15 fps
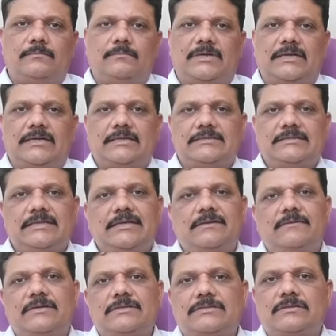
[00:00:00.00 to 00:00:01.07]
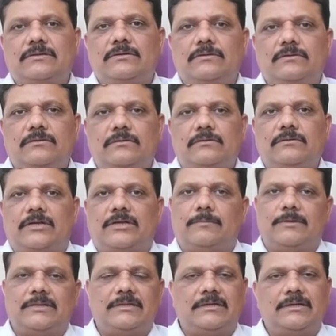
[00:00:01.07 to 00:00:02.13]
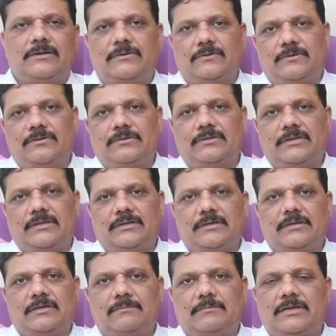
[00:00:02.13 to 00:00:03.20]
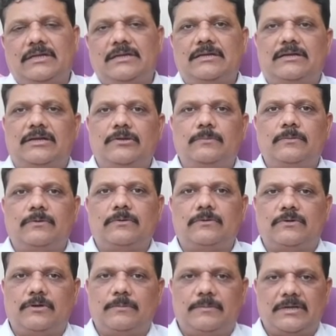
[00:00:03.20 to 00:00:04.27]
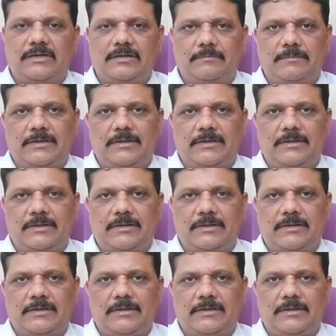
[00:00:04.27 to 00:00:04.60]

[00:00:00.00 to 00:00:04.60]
మనకి జీర్ణ వ్యవస్థలో అనుబంధంగా ఉంటుంది మనకి కడుపులో కుడిపక్కన